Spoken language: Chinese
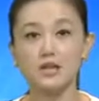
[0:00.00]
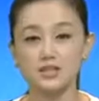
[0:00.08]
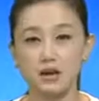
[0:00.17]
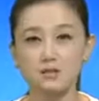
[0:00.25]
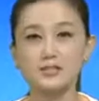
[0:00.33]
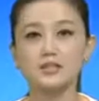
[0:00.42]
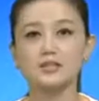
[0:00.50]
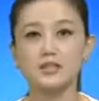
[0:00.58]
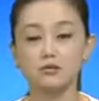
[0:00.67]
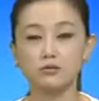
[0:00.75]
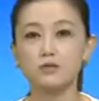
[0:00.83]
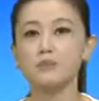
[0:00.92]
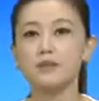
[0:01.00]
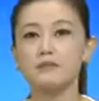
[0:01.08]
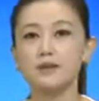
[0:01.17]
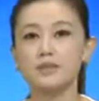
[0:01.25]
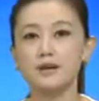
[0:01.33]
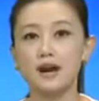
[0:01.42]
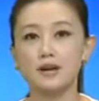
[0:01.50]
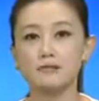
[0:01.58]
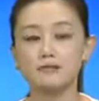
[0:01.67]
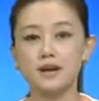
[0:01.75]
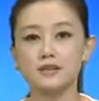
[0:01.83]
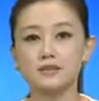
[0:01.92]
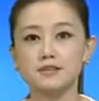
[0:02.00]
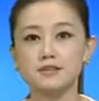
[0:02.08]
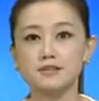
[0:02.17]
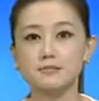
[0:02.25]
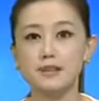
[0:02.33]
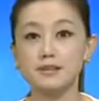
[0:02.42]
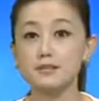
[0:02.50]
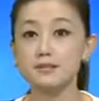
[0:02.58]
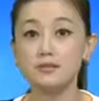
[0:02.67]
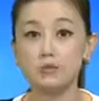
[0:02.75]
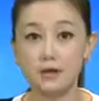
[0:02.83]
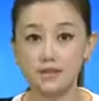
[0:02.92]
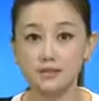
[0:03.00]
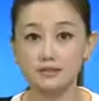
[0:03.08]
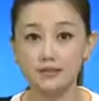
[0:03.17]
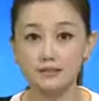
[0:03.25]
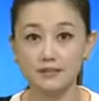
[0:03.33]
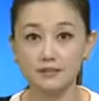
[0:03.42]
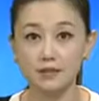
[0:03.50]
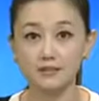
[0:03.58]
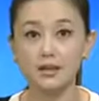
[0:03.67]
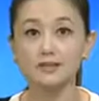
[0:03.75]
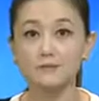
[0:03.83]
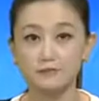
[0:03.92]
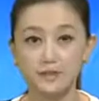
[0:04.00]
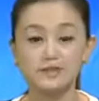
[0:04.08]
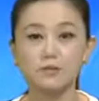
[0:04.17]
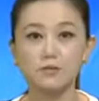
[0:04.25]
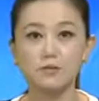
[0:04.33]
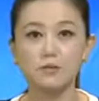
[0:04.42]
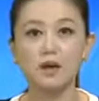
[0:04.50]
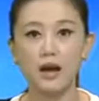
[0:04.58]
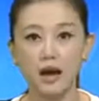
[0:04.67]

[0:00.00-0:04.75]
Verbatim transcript: 朝鲜朝东北方向海域发射了四枚疑似短程弹道导弹的飞行物，